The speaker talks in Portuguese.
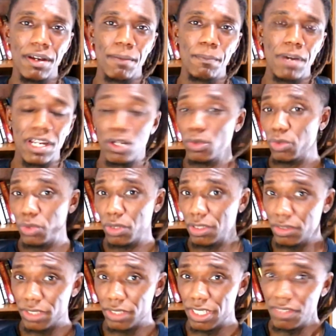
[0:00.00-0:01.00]
para o
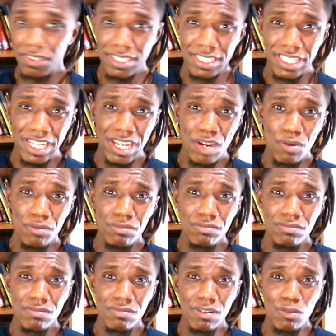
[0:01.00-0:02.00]
todo que você é
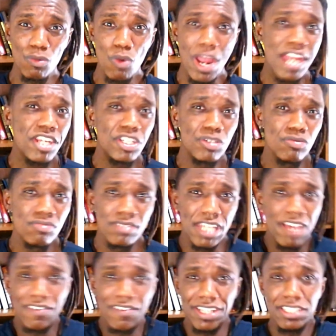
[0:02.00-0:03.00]
um, um ente, um
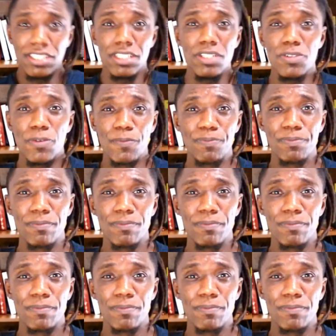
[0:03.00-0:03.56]
ser vazio.